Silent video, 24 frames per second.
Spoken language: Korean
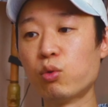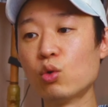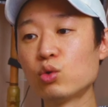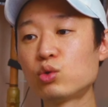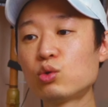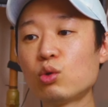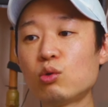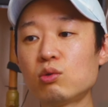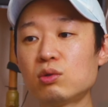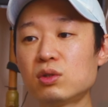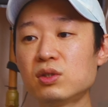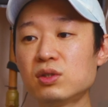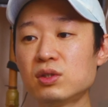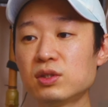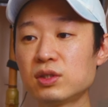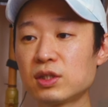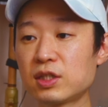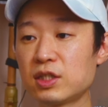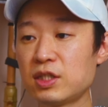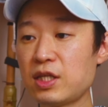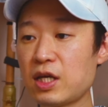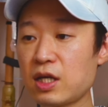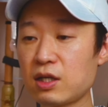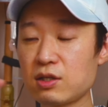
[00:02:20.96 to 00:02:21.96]
보통은
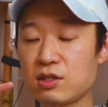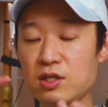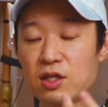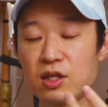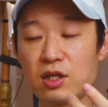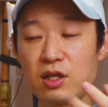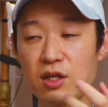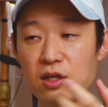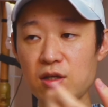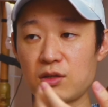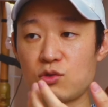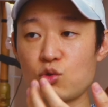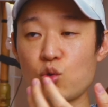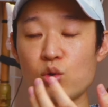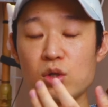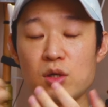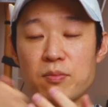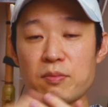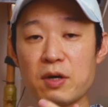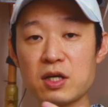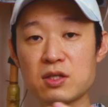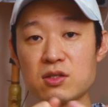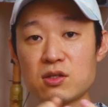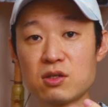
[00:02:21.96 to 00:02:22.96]
그냥 이렇게
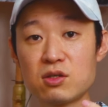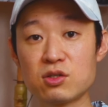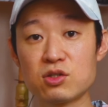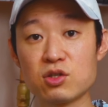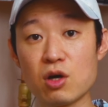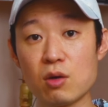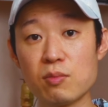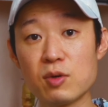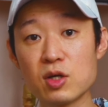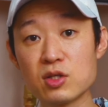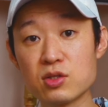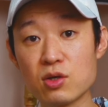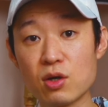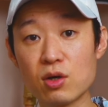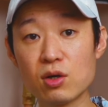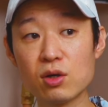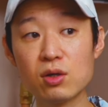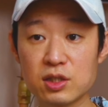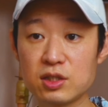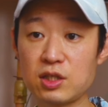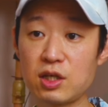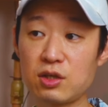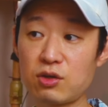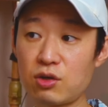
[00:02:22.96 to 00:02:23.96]
종이 박스를 접어서
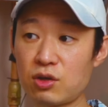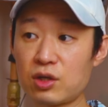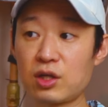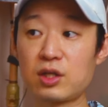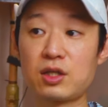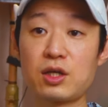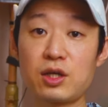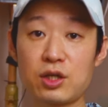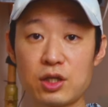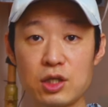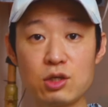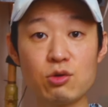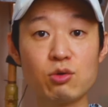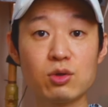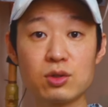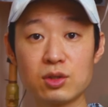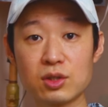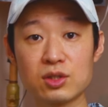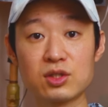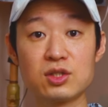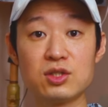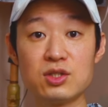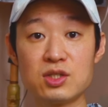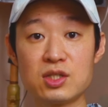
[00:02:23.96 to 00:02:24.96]
그냥 여기에다 끼워
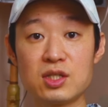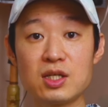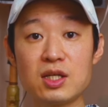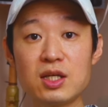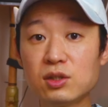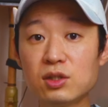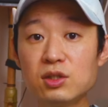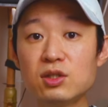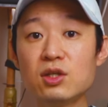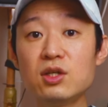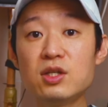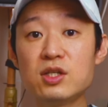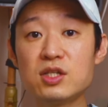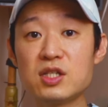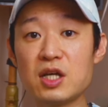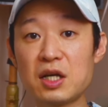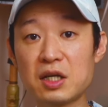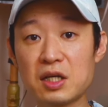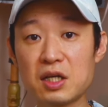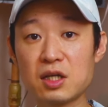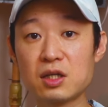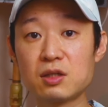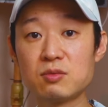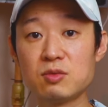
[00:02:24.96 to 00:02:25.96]
넣든지 흔들리지
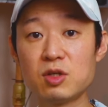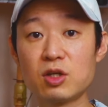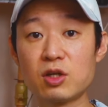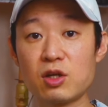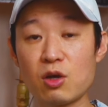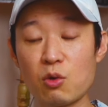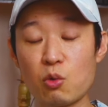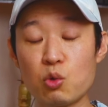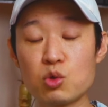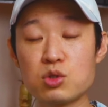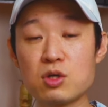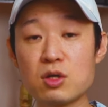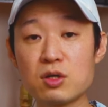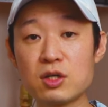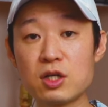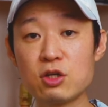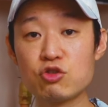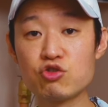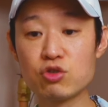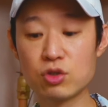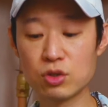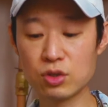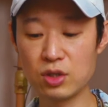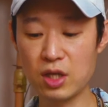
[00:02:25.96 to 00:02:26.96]
않게끔 이렇게 고정을
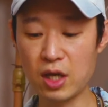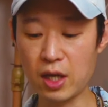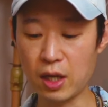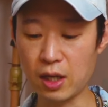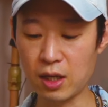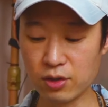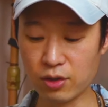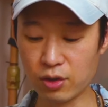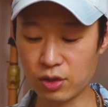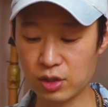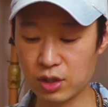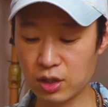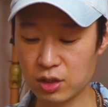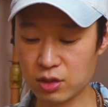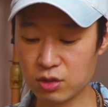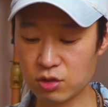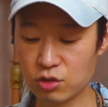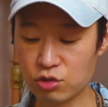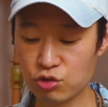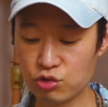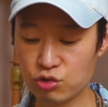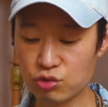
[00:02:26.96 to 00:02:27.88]
해주는데 여기 있는